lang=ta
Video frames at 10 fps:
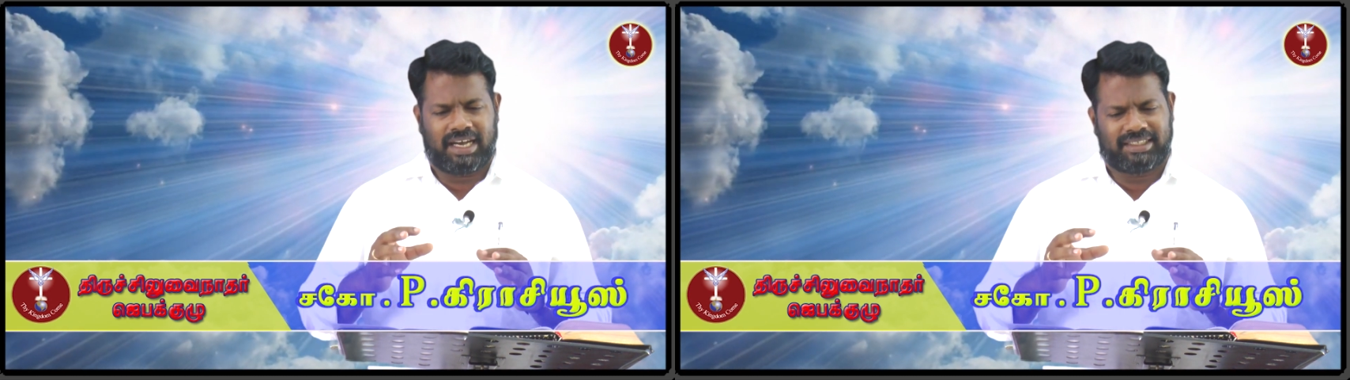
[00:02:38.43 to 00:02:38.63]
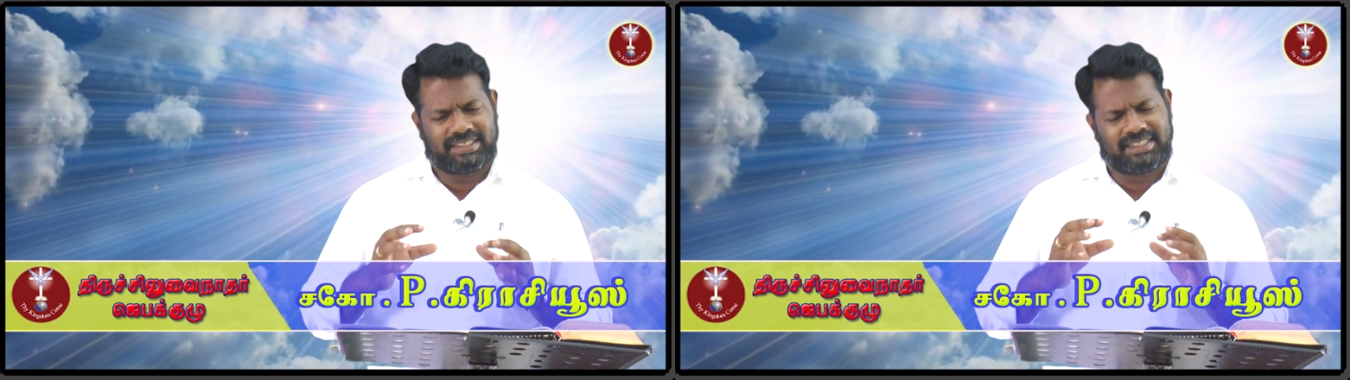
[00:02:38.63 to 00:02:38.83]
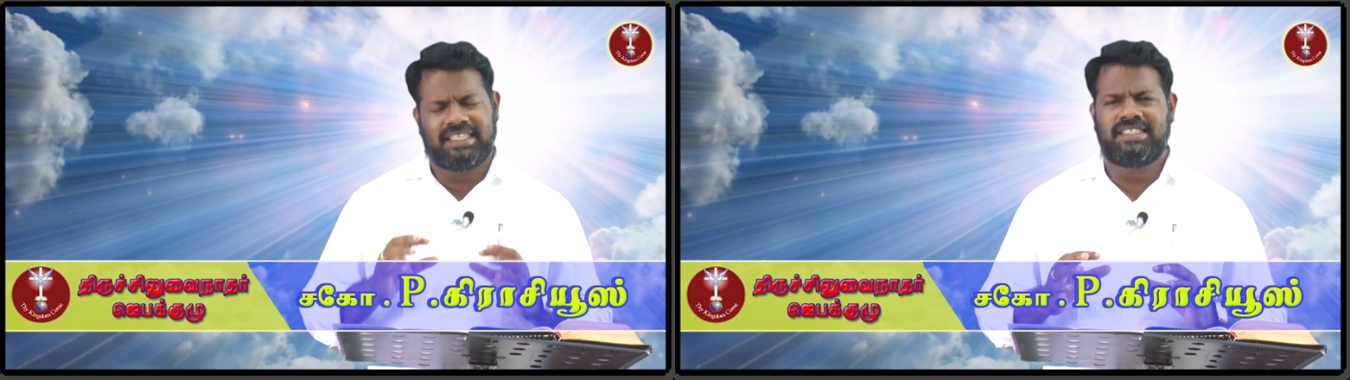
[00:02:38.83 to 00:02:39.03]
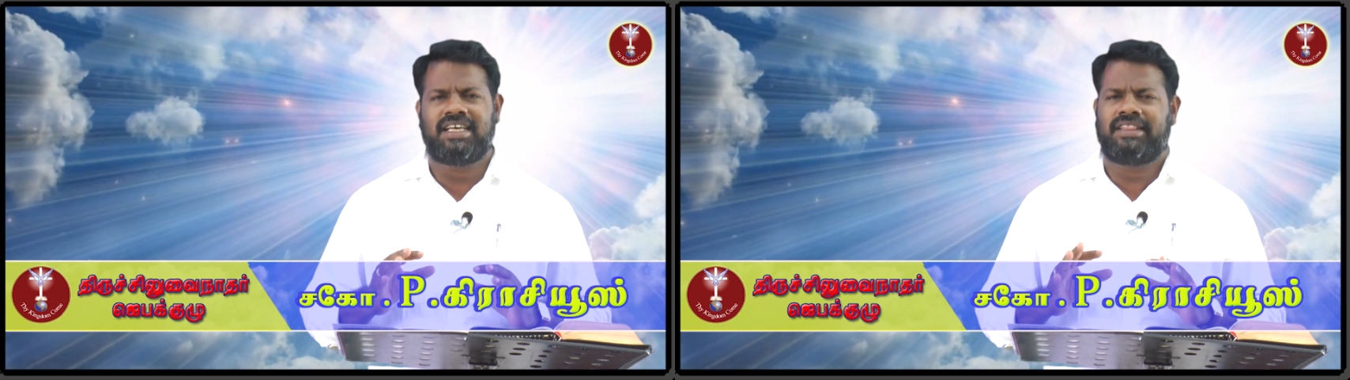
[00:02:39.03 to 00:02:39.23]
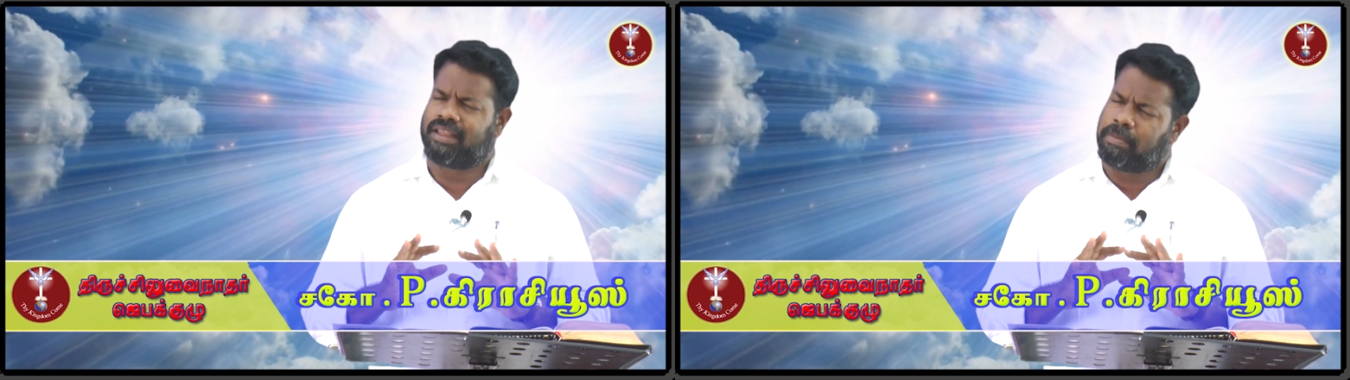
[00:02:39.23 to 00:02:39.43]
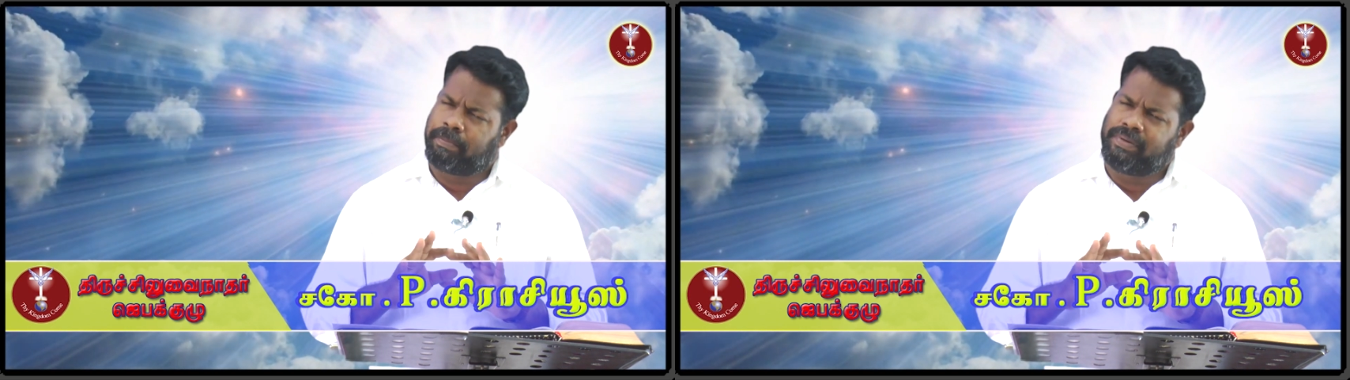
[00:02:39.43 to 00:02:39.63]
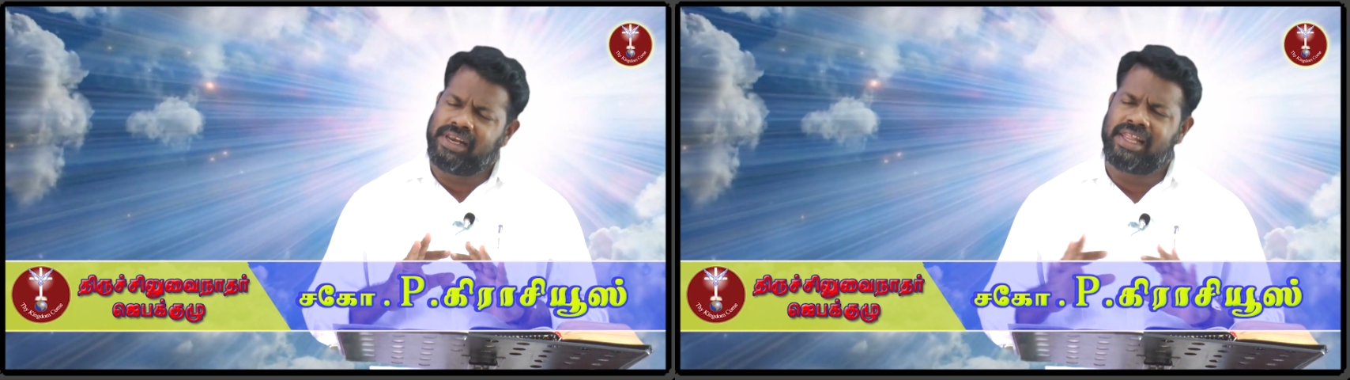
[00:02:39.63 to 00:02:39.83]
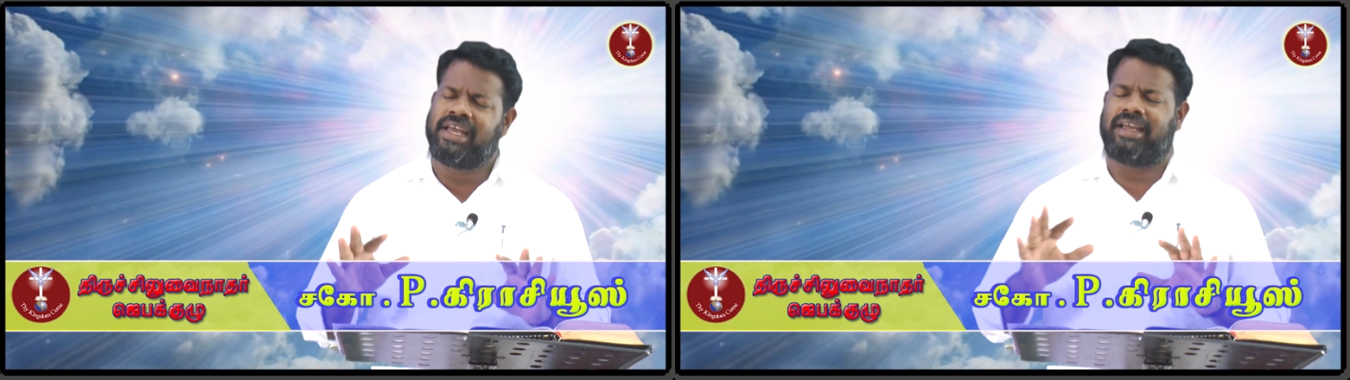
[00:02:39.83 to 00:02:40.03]
அதை செஞ்சா தப்பு
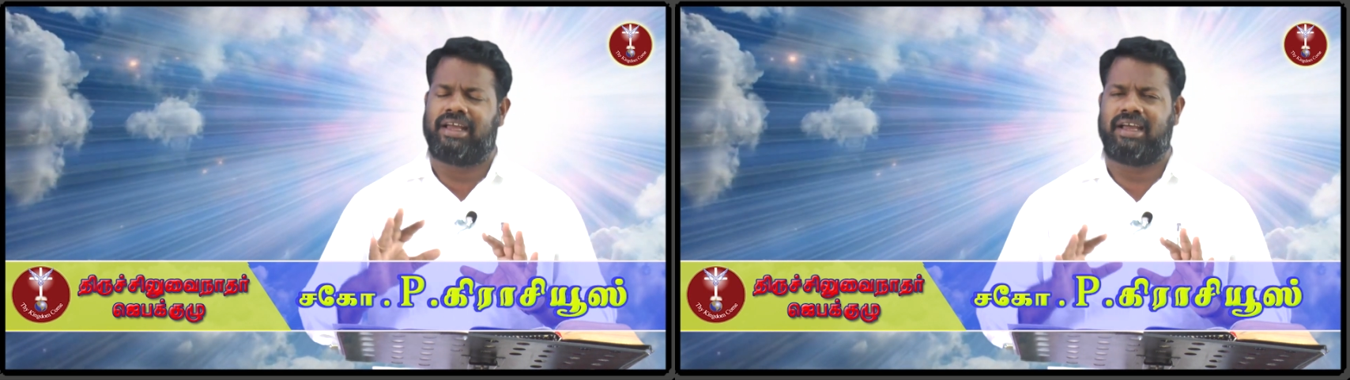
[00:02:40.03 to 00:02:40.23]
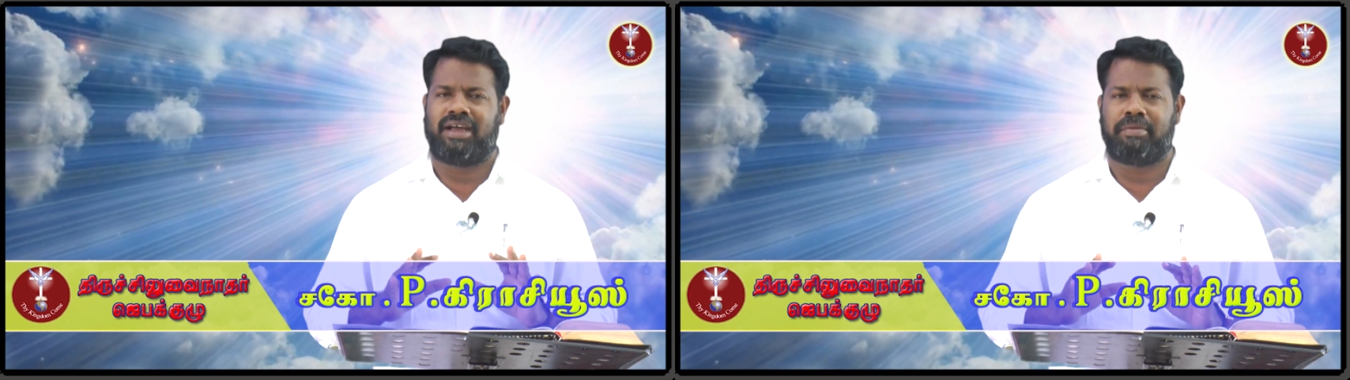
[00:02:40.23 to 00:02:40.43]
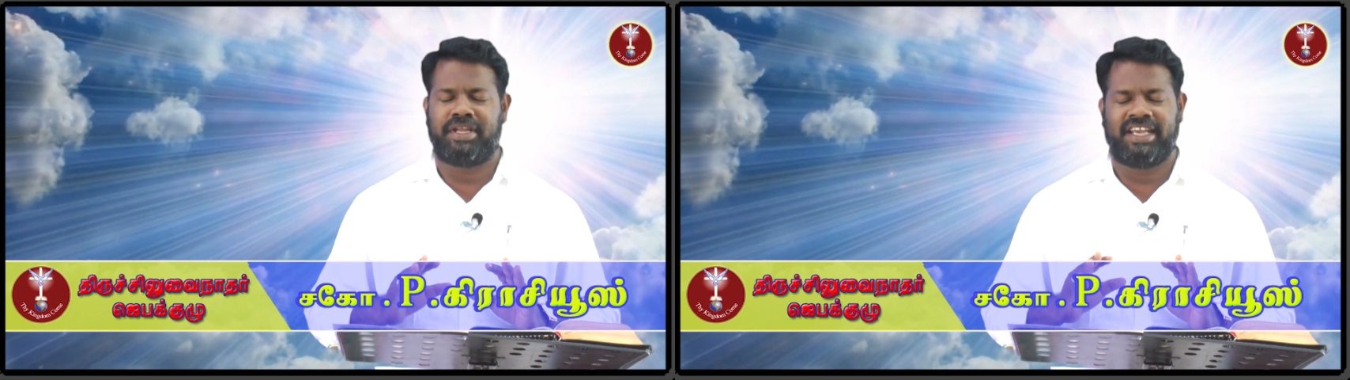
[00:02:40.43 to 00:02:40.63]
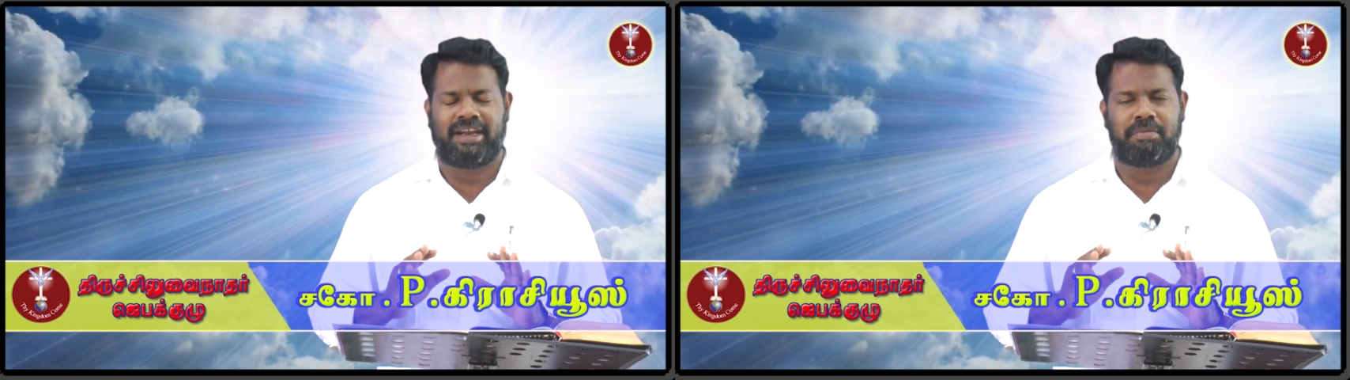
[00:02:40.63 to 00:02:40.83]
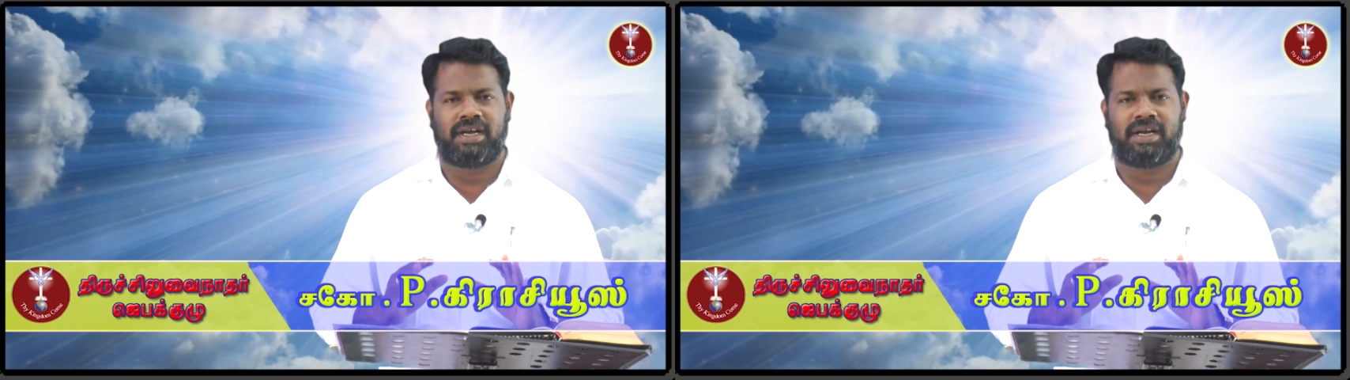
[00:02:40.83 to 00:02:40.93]
இல்லை அப்படிங்கிற